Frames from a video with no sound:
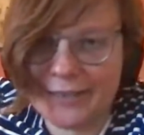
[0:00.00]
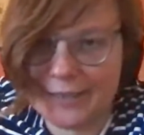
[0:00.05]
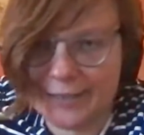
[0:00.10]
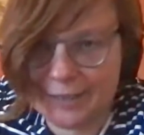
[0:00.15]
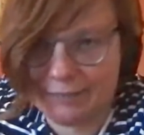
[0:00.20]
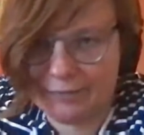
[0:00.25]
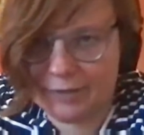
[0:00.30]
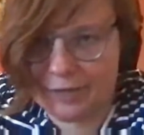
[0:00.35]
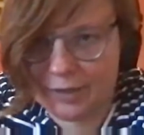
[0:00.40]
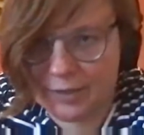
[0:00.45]

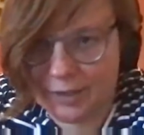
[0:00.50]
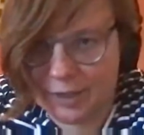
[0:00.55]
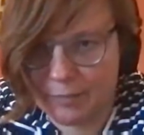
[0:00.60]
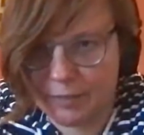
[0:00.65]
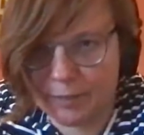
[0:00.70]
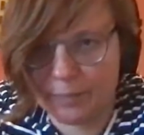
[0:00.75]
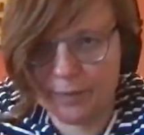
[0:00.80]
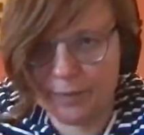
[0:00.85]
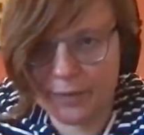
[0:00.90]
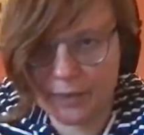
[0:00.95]
развит язык
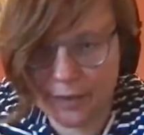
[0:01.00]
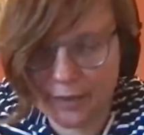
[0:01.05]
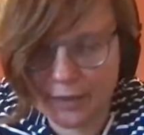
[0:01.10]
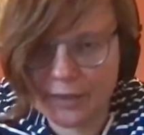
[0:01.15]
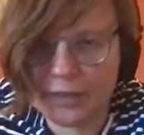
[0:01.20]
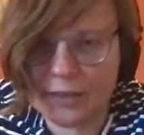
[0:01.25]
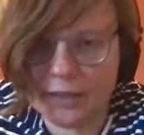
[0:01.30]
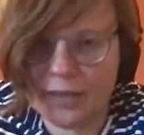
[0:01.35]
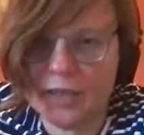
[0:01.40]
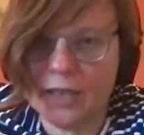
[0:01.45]

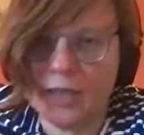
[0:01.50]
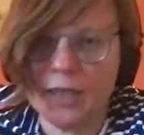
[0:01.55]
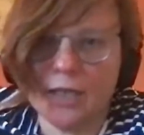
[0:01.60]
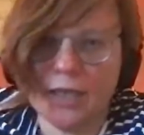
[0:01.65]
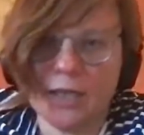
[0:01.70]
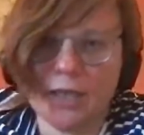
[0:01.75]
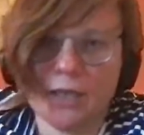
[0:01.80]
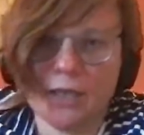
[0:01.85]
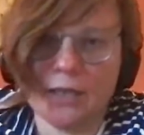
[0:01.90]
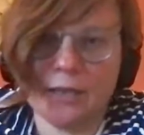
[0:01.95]
пропаганды,
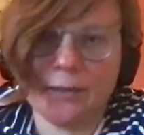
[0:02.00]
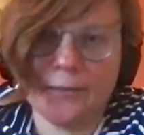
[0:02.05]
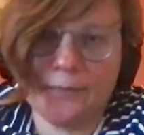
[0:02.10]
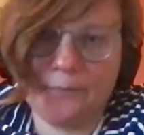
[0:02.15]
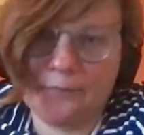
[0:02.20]
э,